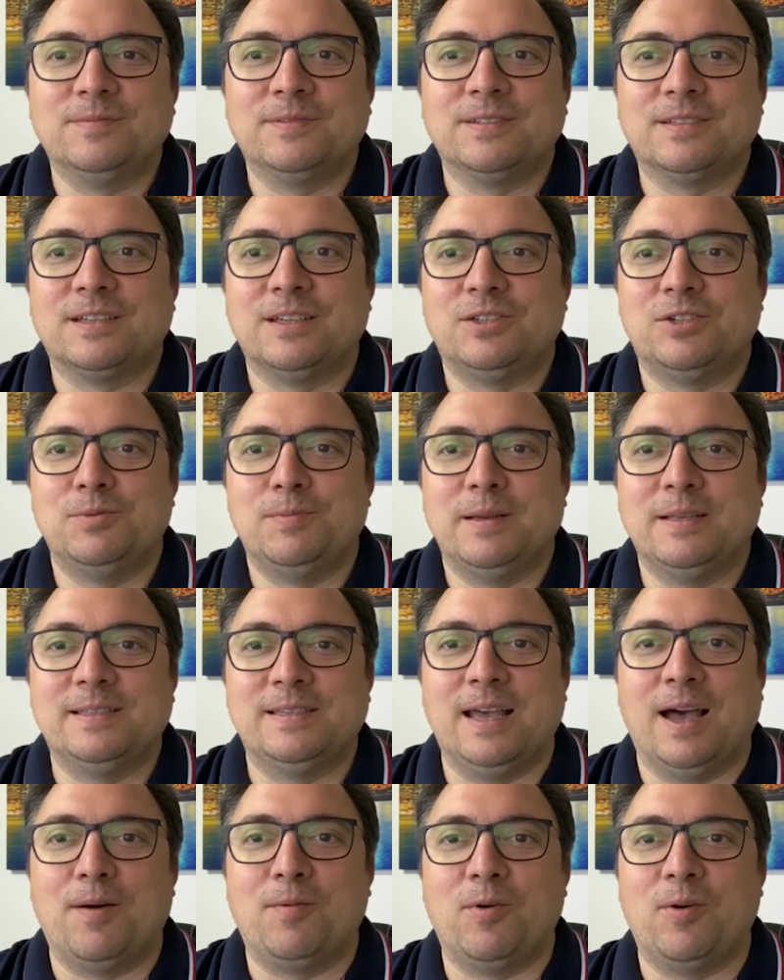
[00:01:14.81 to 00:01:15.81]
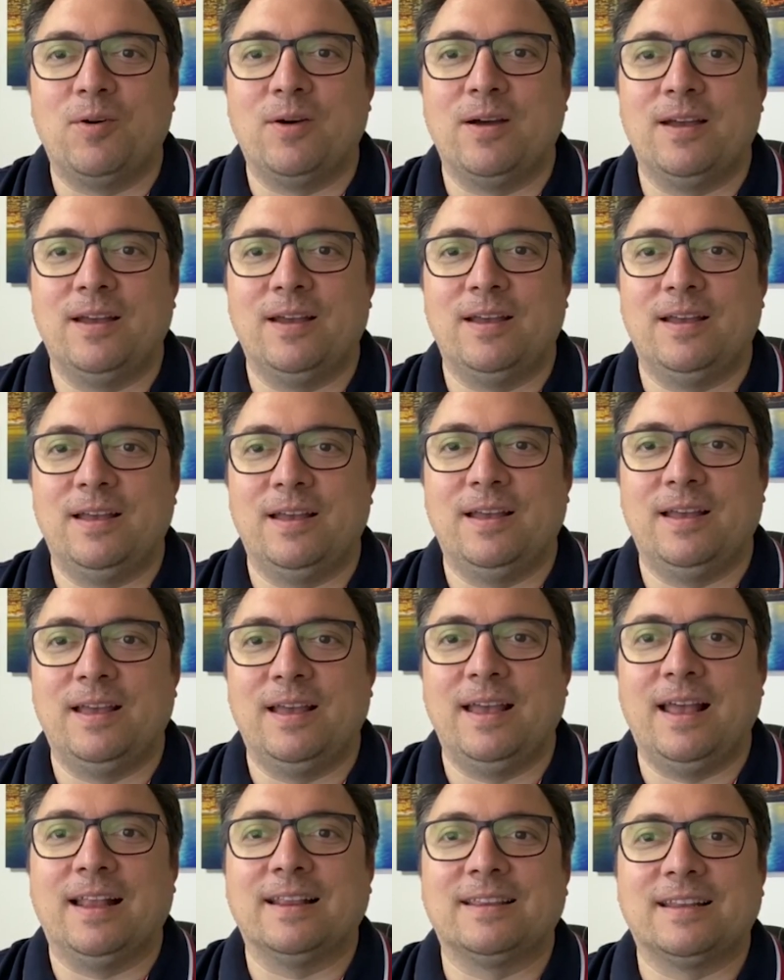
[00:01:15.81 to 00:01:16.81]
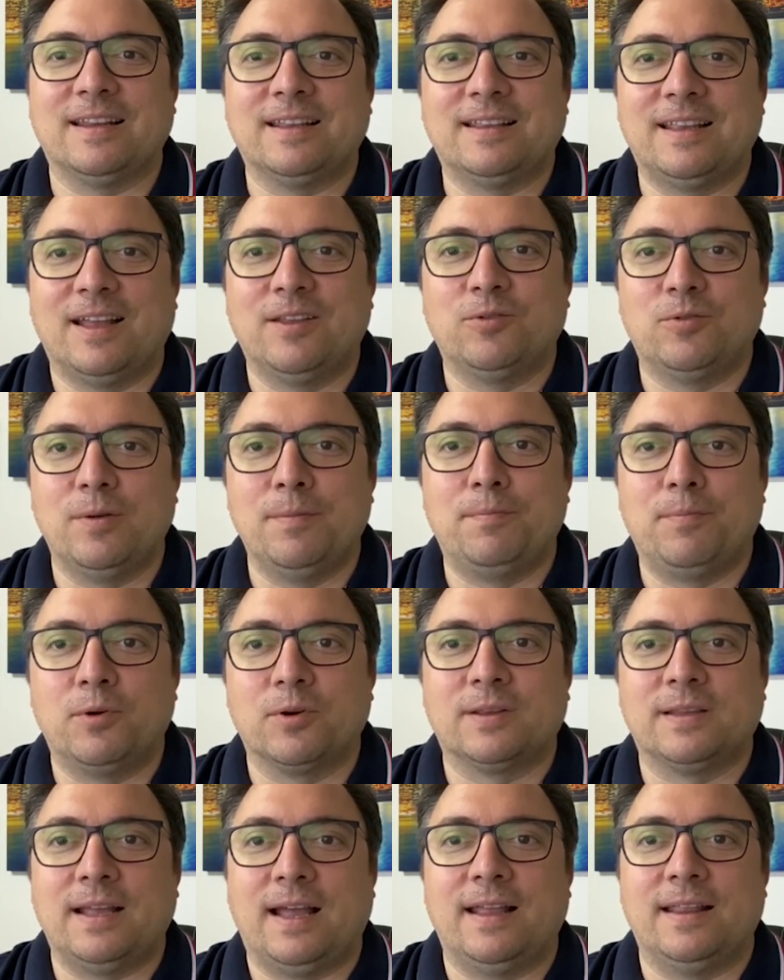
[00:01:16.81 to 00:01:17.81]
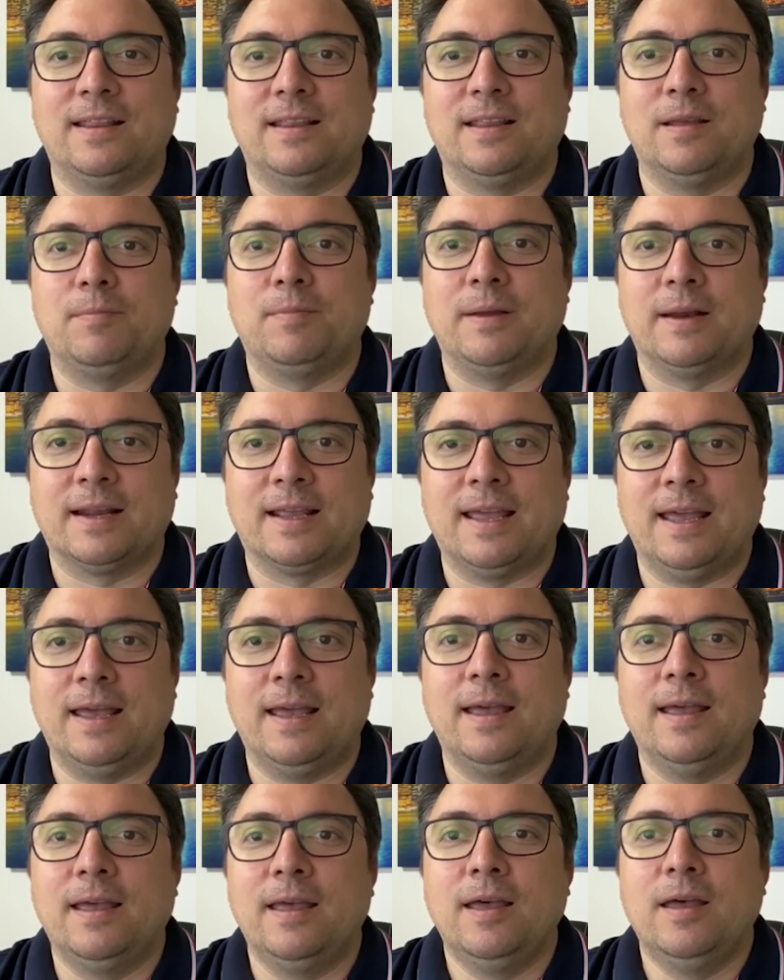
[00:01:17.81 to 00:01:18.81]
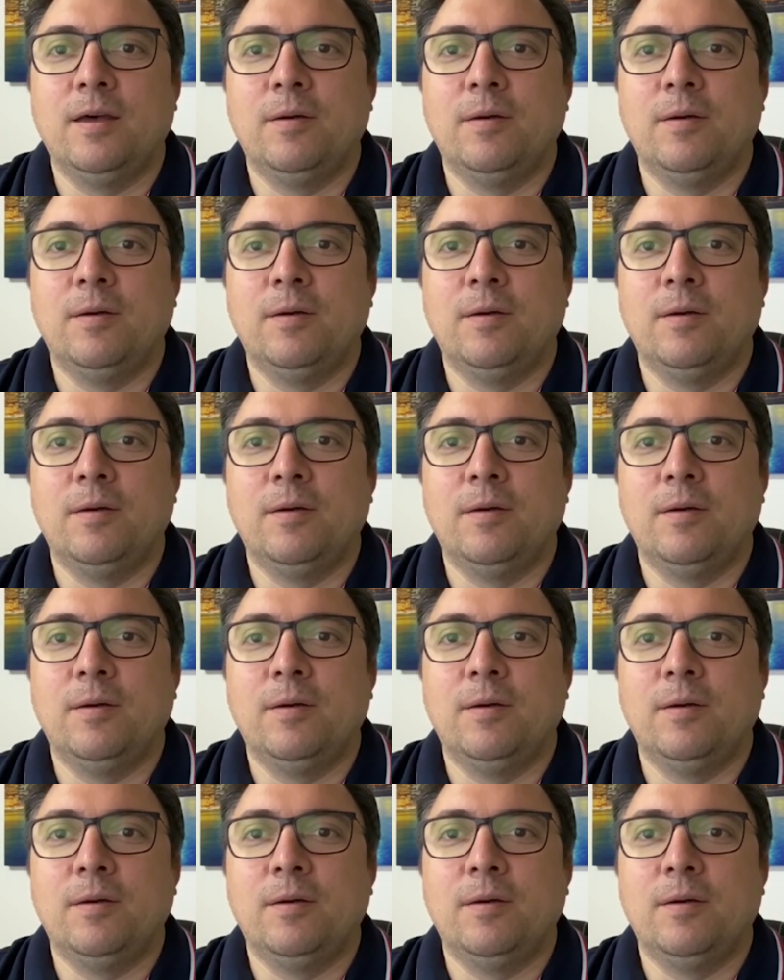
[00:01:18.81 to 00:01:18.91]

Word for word: se ci pensiamo, è, è altrettanto importante perché